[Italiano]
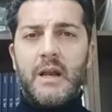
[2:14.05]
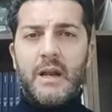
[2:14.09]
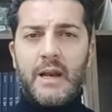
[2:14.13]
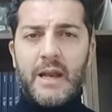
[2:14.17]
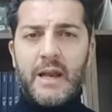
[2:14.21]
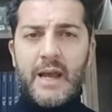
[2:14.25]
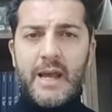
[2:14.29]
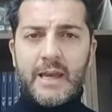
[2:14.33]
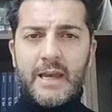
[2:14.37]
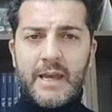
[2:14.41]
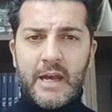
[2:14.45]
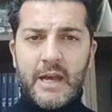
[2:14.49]

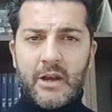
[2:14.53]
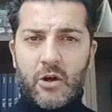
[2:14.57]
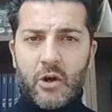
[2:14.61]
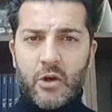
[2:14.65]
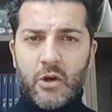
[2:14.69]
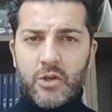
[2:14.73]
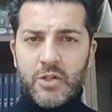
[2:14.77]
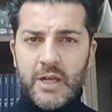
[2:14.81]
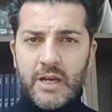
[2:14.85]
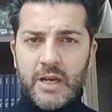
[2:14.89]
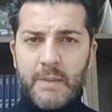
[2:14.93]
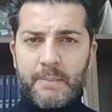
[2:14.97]
Lei che
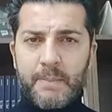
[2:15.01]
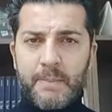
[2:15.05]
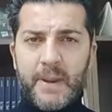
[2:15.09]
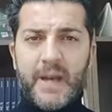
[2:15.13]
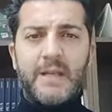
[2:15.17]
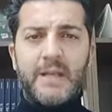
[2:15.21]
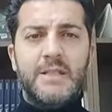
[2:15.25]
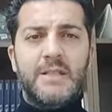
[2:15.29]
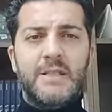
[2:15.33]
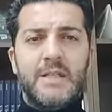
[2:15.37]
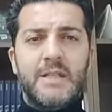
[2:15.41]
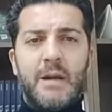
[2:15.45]
cosa ne
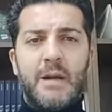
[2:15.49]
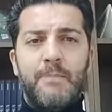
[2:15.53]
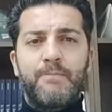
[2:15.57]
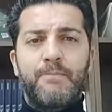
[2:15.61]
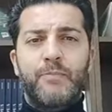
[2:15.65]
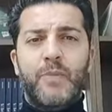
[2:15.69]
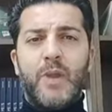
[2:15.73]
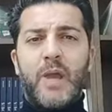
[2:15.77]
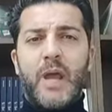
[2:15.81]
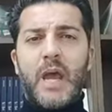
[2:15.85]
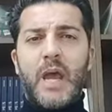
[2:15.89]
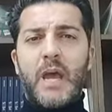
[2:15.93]

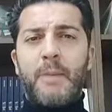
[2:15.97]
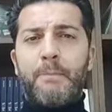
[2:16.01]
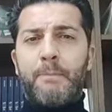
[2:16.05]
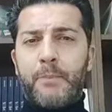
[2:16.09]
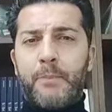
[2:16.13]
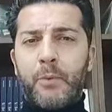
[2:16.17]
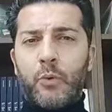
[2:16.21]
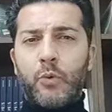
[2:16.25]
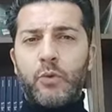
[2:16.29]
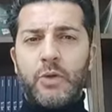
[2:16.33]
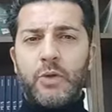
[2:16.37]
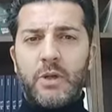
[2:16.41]
pensa? E
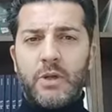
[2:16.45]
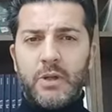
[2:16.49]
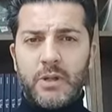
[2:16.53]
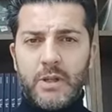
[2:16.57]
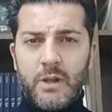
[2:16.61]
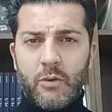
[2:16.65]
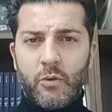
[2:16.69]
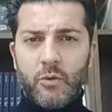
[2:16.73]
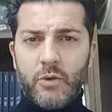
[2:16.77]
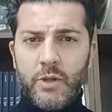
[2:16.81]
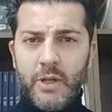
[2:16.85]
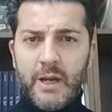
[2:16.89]
Putin,
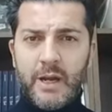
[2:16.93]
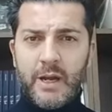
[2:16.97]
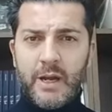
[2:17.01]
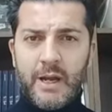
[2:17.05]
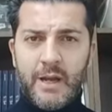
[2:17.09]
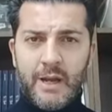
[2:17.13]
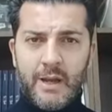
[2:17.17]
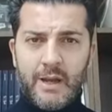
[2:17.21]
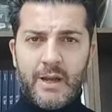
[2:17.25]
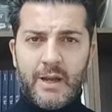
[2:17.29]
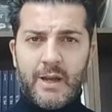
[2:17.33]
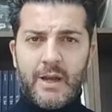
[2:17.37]
devo
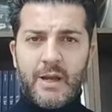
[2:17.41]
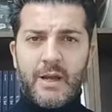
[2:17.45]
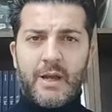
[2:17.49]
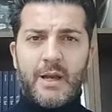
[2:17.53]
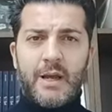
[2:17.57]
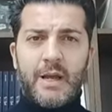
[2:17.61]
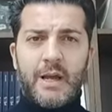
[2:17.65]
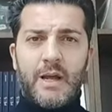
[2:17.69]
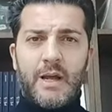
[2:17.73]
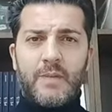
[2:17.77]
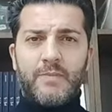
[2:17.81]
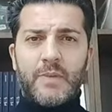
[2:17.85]
dire
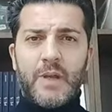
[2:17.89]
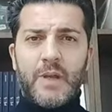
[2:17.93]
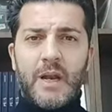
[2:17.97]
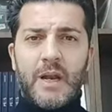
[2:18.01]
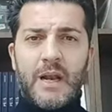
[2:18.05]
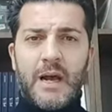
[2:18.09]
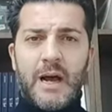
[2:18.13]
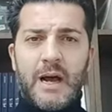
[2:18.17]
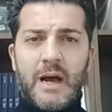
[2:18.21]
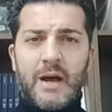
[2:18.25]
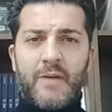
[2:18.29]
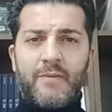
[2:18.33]
ehm,
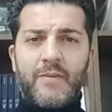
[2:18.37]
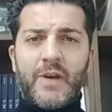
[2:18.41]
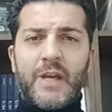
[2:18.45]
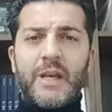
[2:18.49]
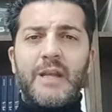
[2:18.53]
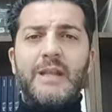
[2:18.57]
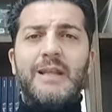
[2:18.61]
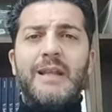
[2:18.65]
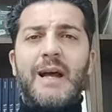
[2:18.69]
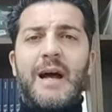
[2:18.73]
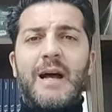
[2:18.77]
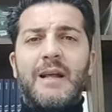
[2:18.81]
la
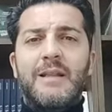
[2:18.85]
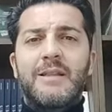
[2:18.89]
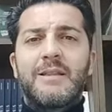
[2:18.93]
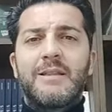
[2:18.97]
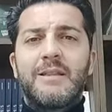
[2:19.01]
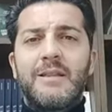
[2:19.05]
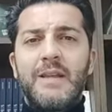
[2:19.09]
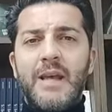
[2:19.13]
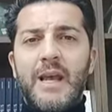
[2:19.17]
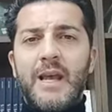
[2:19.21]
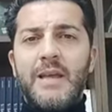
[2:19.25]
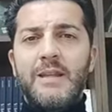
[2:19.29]
verità,
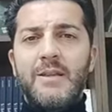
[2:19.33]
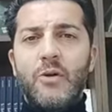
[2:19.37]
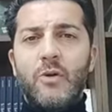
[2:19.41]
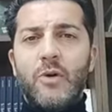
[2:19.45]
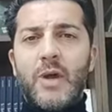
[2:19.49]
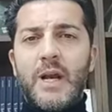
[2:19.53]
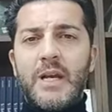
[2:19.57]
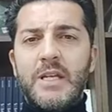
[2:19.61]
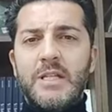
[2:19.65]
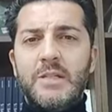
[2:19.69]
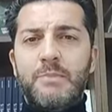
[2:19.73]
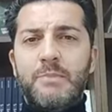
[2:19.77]
diede
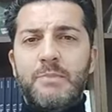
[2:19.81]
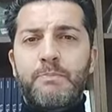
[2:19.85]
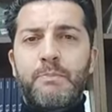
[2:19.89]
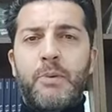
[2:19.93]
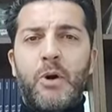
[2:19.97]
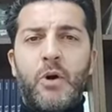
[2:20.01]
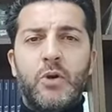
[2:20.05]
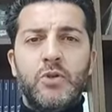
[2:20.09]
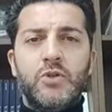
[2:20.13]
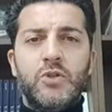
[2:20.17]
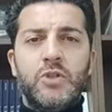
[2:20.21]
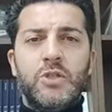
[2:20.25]
una
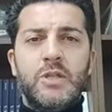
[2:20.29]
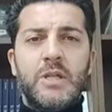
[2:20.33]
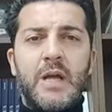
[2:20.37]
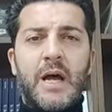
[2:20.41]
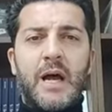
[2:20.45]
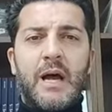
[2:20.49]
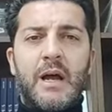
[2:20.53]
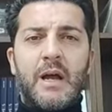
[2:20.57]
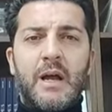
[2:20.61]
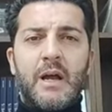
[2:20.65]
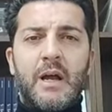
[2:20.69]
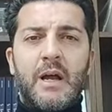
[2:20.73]

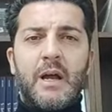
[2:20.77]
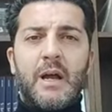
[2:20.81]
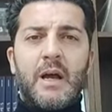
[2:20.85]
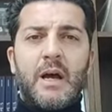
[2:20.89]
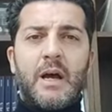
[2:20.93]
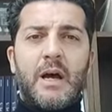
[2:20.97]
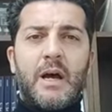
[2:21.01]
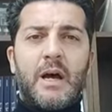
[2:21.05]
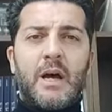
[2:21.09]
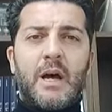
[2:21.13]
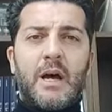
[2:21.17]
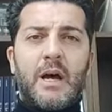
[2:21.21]
risposta
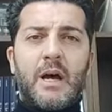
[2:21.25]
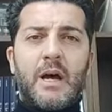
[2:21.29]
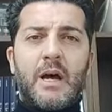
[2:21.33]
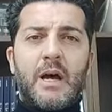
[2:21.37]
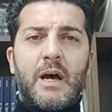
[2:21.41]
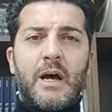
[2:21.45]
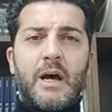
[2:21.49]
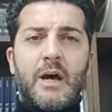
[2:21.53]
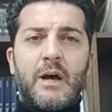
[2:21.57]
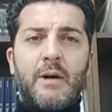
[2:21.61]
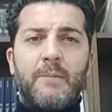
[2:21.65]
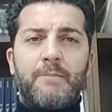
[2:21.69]

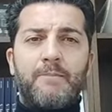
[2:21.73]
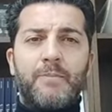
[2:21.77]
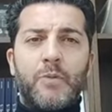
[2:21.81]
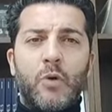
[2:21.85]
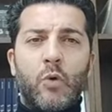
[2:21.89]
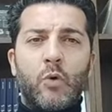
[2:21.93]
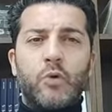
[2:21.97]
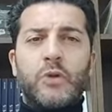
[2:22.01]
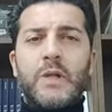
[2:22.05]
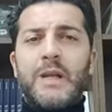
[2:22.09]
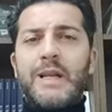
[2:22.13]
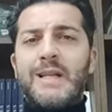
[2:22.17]
ehm,
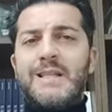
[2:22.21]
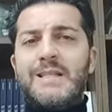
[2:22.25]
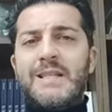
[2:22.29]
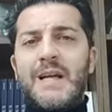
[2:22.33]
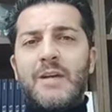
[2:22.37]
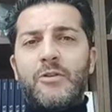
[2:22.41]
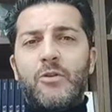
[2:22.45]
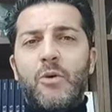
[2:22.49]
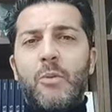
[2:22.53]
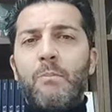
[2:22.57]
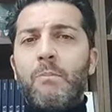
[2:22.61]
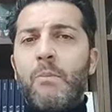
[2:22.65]

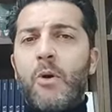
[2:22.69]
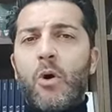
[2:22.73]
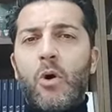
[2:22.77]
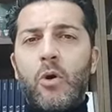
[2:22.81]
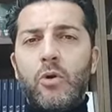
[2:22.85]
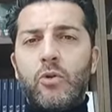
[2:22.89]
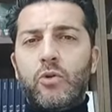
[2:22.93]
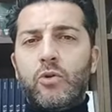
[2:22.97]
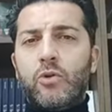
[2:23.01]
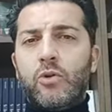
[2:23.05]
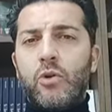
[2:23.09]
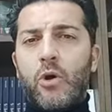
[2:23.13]
utilizzando
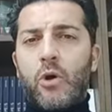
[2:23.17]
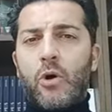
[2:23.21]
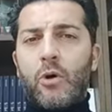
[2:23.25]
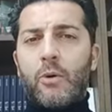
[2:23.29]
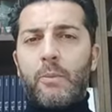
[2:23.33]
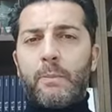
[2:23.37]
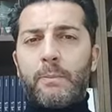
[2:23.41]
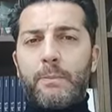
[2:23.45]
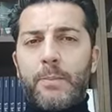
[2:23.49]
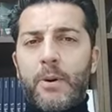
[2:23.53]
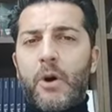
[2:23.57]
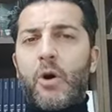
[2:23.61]

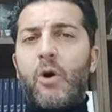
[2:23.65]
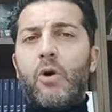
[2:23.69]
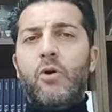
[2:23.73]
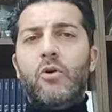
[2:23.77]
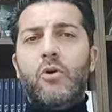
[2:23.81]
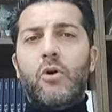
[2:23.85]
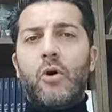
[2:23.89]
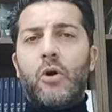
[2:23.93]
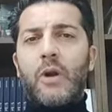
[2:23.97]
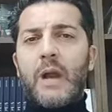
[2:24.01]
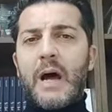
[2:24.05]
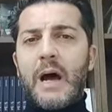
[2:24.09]
molto
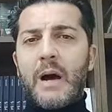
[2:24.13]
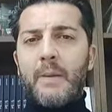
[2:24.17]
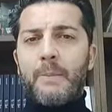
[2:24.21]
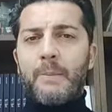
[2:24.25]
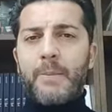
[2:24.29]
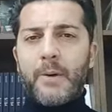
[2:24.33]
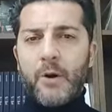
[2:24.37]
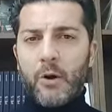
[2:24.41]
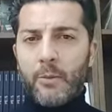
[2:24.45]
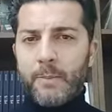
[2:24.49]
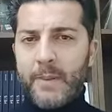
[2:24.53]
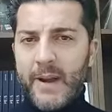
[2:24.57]
poco
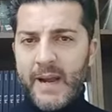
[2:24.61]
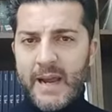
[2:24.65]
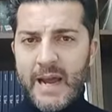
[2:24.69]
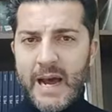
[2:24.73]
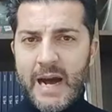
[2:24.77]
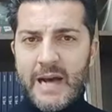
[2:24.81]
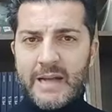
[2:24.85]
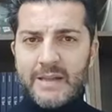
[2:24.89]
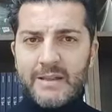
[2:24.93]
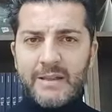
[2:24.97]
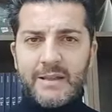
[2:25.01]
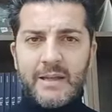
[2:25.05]
la
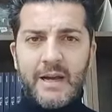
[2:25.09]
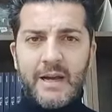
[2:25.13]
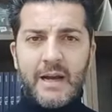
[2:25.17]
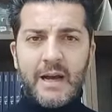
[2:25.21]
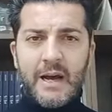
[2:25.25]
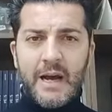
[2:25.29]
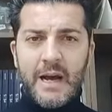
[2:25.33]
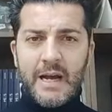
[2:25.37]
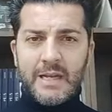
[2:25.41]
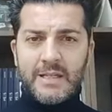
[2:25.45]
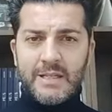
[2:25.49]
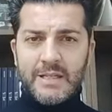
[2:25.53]

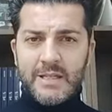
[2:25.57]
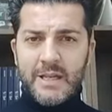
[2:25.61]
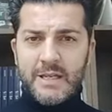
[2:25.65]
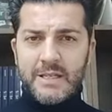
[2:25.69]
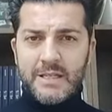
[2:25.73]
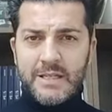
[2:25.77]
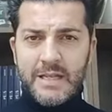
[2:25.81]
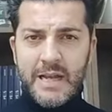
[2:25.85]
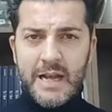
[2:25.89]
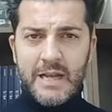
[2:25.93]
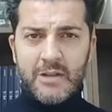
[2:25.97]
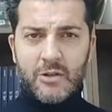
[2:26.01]
propaganda, anzi è
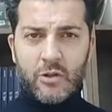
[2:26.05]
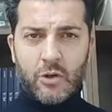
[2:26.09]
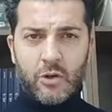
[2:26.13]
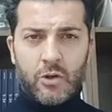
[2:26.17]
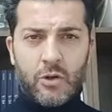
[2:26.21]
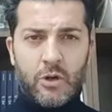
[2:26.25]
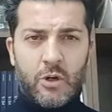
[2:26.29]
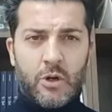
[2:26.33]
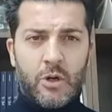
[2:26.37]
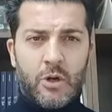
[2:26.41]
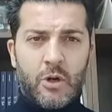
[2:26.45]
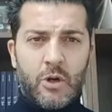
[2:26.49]

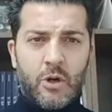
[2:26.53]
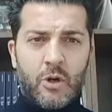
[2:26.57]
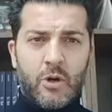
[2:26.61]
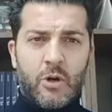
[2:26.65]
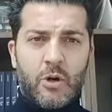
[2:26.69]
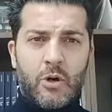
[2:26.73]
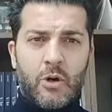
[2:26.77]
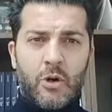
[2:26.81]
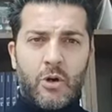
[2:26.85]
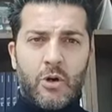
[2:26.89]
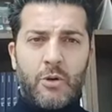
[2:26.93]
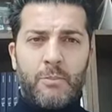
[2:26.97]
stato
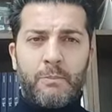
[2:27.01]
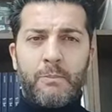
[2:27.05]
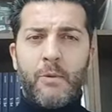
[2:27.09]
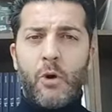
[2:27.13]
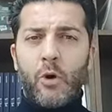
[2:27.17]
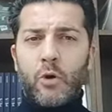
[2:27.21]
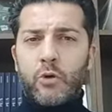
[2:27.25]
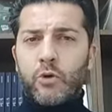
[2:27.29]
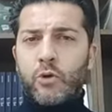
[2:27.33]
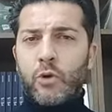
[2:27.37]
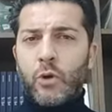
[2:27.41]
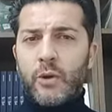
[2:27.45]
oh,
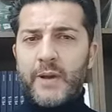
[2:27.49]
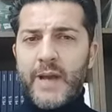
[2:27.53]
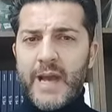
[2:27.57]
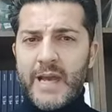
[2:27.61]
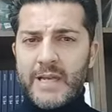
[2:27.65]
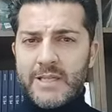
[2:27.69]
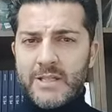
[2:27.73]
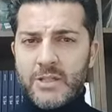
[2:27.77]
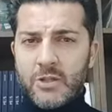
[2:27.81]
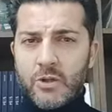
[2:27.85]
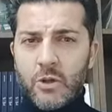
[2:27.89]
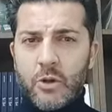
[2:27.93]
molto
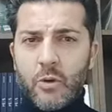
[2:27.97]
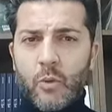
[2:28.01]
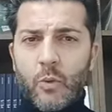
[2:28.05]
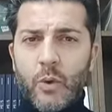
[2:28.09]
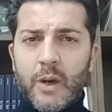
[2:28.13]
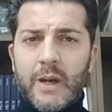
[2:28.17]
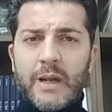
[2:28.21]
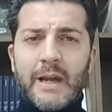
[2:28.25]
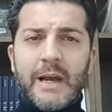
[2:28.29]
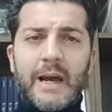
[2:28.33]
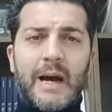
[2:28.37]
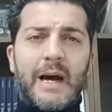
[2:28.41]
onesto in
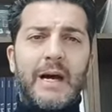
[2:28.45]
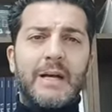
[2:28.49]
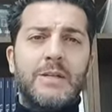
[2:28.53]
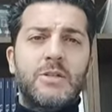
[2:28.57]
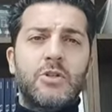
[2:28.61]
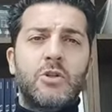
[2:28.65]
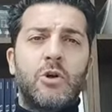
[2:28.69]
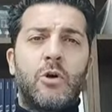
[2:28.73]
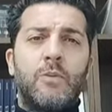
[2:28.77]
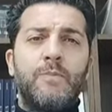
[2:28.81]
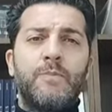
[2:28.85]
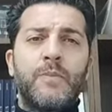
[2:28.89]
quel
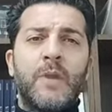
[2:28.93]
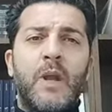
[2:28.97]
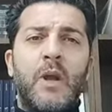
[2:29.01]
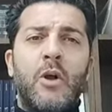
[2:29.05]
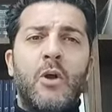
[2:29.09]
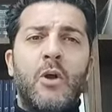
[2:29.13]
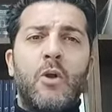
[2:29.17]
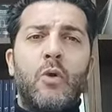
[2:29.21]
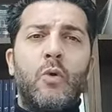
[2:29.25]
caso.